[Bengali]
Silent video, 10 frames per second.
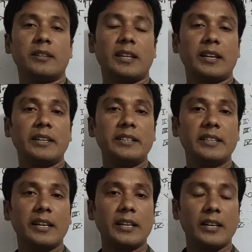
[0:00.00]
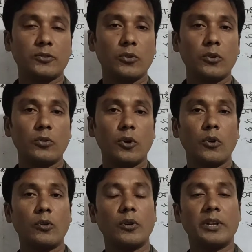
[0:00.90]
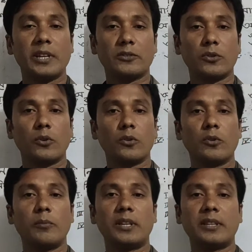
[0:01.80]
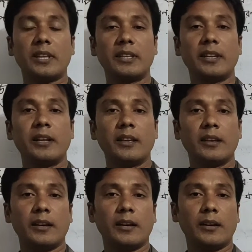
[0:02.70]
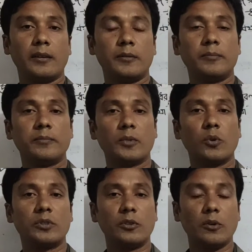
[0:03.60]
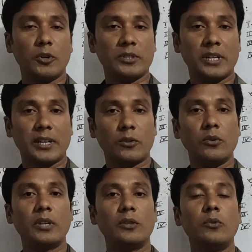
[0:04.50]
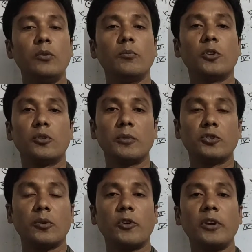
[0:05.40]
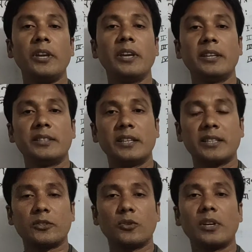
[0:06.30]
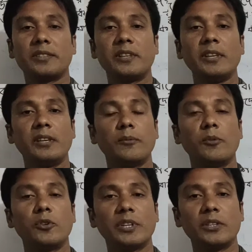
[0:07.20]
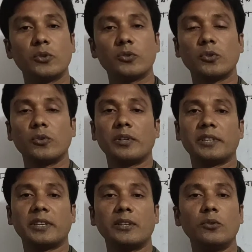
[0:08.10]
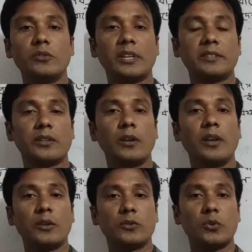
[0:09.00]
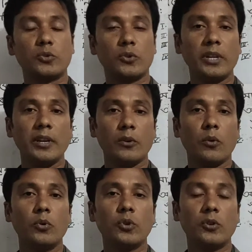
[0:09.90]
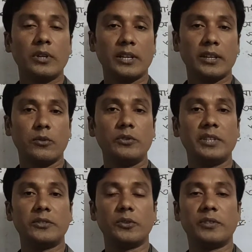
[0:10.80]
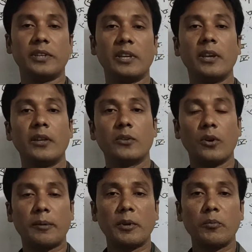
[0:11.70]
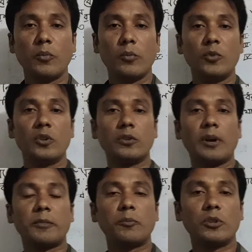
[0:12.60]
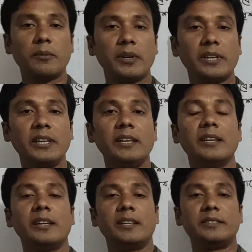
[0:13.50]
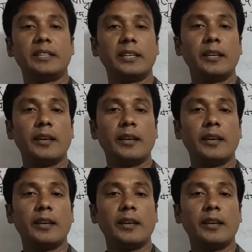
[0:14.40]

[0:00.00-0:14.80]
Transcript: তারা নিজেরা রাষ্ট্রগুলো দখল করে শাসন করত বা তাদের কর্তৃত্ব বজায় রাখত কিন্তু বর্তমান সময়ে সে শাসক আছে এবং সেই শোষকও আছে কিন্তু জাস্ট শোষণের কৌশলটা কিন্তু চেঞ্জ হয়েছে তো আমরা মূলত আমরা বলতে পারি যে